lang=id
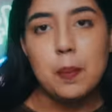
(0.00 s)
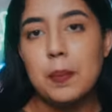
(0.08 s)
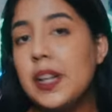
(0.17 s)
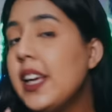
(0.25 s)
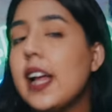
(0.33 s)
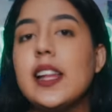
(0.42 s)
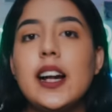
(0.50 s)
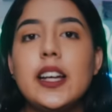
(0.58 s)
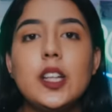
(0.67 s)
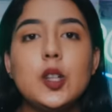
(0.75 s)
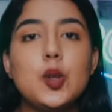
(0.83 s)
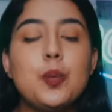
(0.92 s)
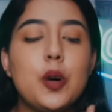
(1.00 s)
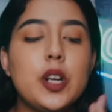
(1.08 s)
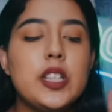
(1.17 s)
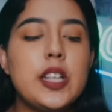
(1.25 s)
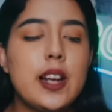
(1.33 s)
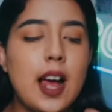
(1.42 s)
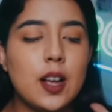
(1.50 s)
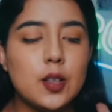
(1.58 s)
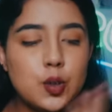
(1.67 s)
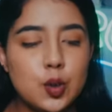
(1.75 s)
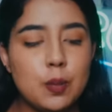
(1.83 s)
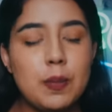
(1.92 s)
Melihat hal itu, polisi
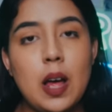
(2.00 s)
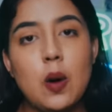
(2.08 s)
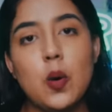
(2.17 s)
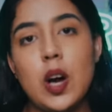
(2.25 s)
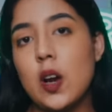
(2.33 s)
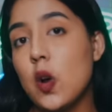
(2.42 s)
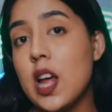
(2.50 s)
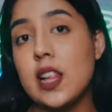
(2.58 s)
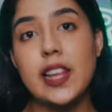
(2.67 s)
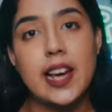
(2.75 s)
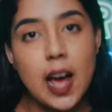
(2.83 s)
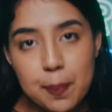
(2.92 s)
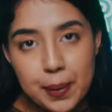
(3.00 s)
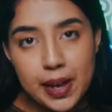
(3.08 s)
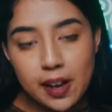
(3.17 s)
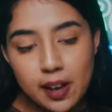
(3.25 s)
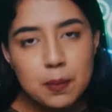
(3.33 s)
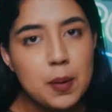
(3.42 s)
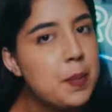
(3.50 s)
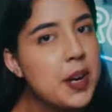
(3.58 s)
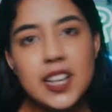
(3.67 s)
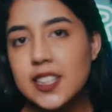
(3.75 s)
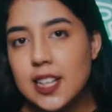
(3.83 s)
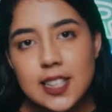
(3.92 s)
langsung melakukan olah TKP,
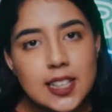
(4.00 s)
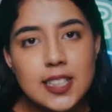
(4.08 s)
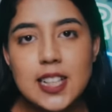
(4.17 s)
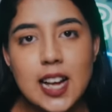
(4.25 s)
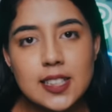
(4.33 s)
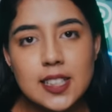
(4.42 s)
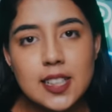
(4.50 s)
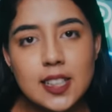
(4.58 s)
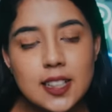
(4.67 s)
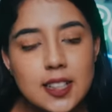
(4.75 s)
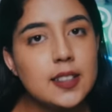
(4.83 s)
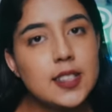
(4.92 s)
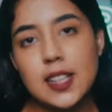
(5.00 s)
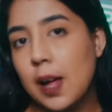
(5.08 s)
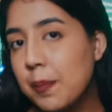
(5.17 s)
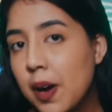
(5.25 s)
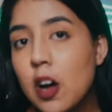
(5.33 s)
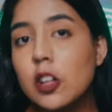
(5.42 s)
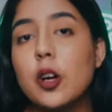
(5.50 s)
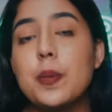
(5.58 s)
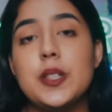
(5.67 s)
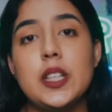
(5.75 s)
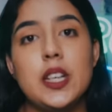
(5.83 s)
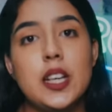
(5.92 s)
memeriksa saksi-saksi, serta
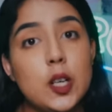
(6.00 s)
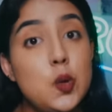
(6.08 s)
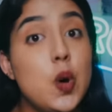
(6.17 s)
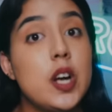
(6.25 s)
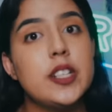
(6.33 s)
mengotopsi kedua